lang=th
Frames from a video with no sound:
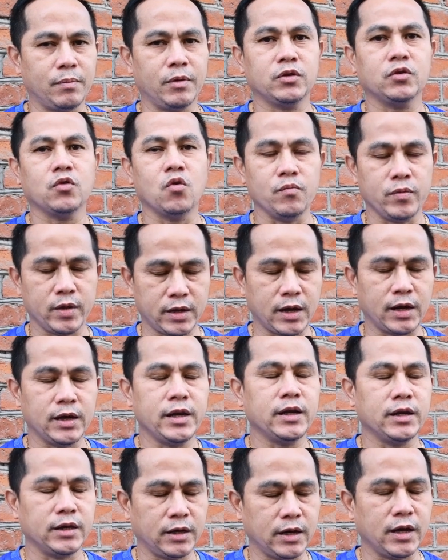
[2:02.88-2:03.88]
รัดกุมในการ
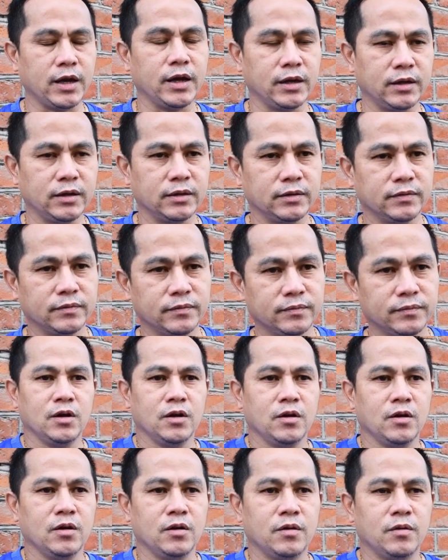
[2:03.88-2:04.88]
เล่นนะฮะ
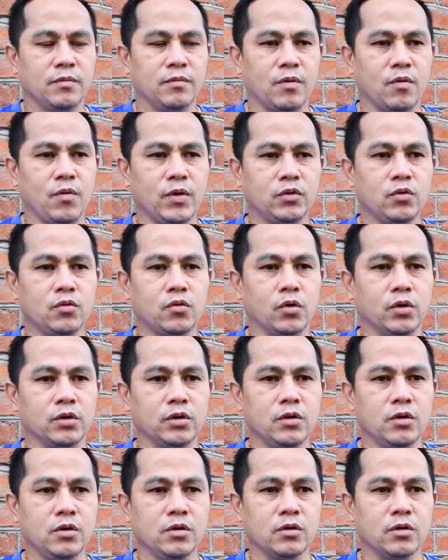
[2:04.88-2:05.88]
ผมว่าทุกคน
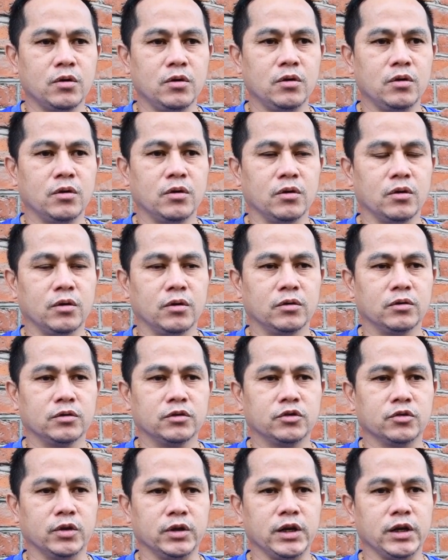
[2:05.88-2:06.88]
ก็ก็
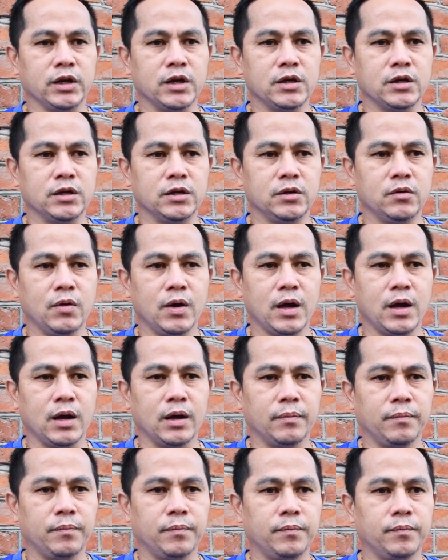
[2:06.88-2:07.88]
ส่วนหนึ่งก็คือว่า
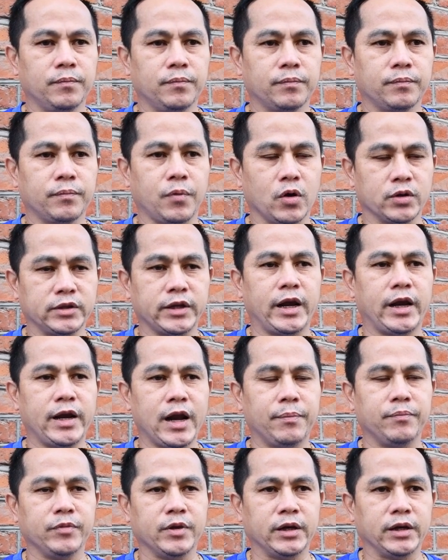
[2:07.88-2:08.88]
พอใจระ
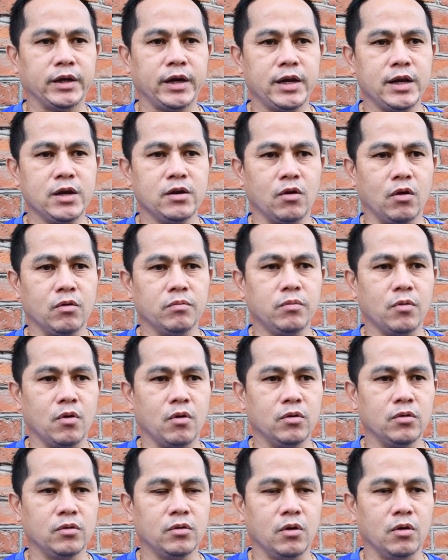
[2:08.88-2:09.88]
ดับหนึ่งในเรื่องของของ
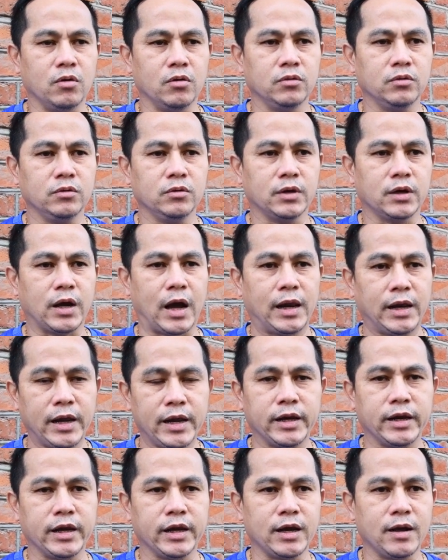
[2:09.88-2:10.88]
ของการเล่
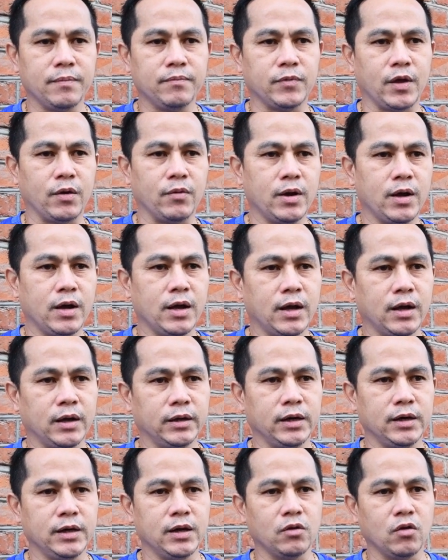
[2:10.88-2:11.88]
นนะครับ แต่ว่า
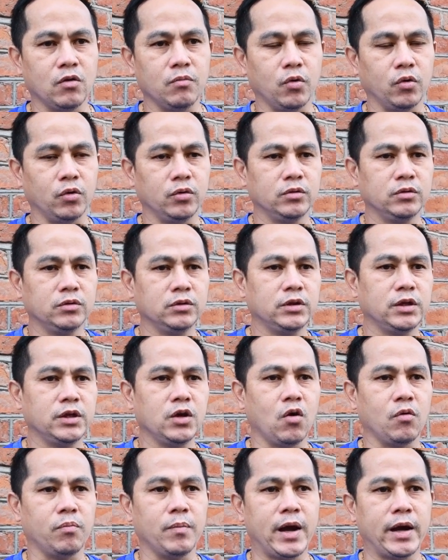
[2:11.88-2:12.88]
ในเรื่องของผลที่
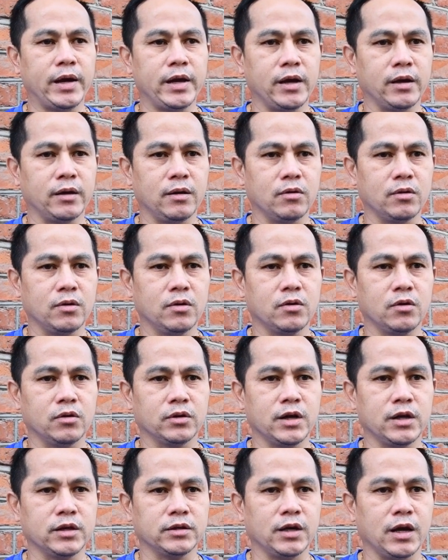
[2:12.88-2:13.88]
ออกมาเนี่ย เราก็ค่อน
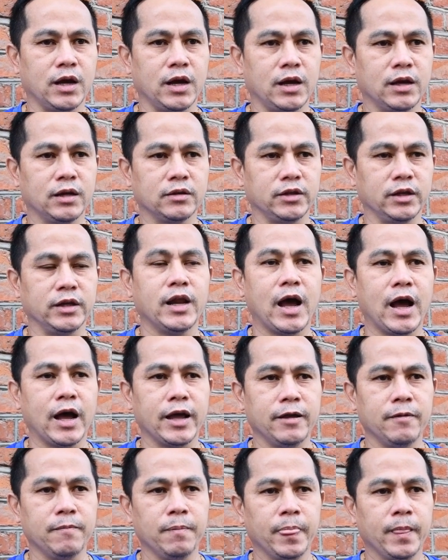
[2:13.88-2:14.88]
ข้างจะเสียดาย
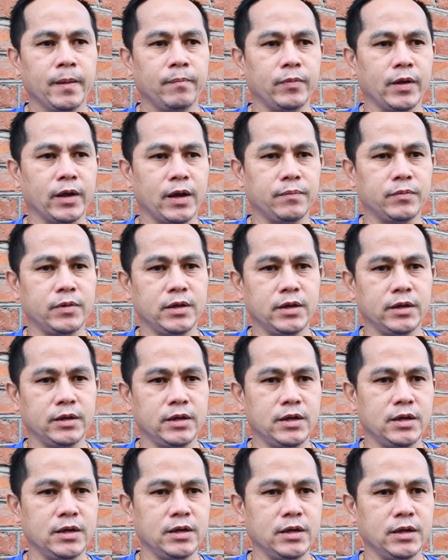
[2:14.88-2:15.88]
นะครับที่
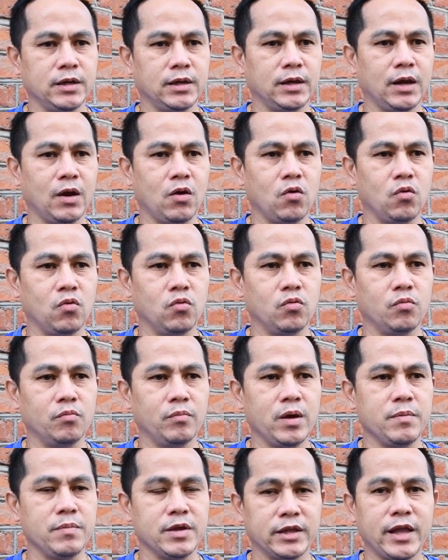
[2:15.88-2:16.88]
ที่เรา
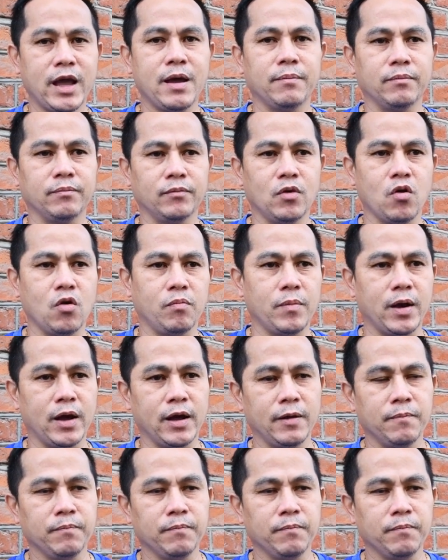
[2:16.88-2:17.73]
ไม่มีแต้มออกมา